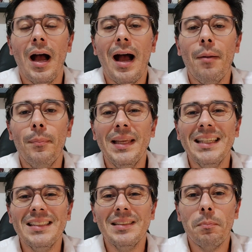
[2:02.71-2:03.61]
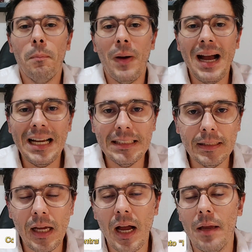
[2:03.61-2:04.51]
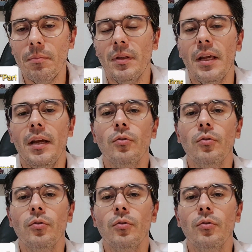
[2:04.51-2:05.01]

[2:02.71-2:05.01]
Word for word: apenas part-time, né?